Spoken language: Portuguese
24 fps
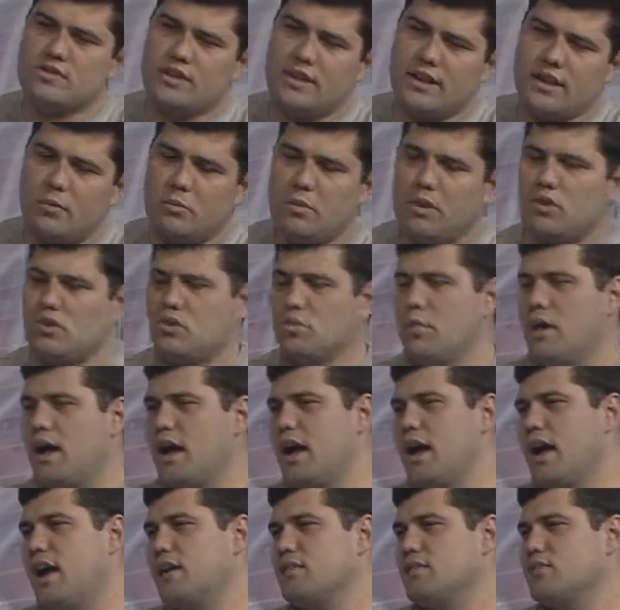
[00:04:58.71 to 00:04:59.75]
saneamento
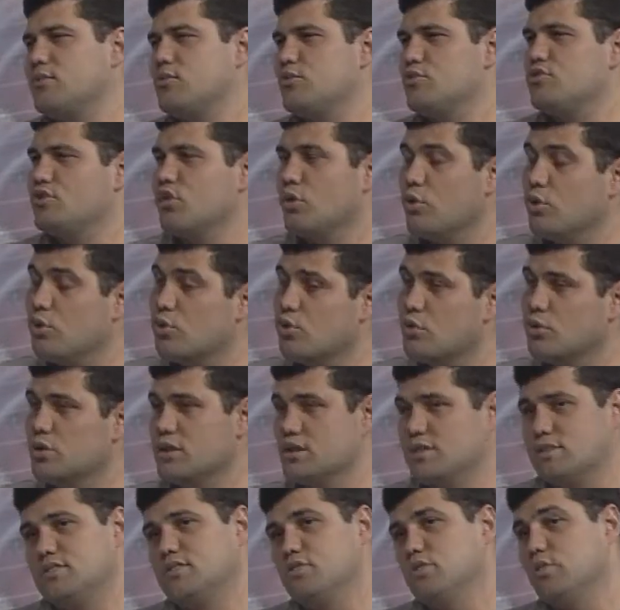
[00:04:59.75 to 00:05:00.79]
básico, de
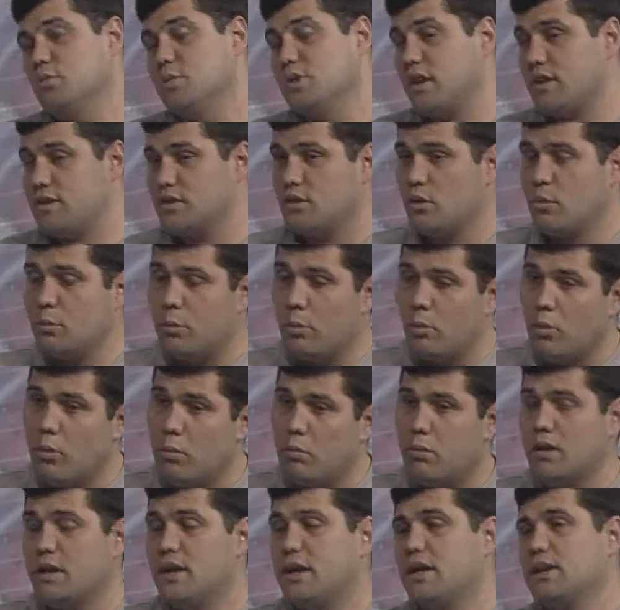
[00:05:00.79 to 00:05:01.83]
ruas, de iluminação
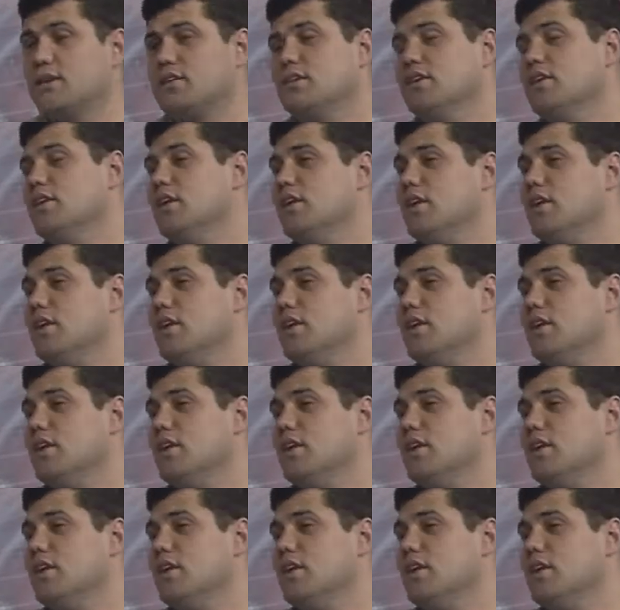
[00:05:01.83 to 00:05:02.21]
pública,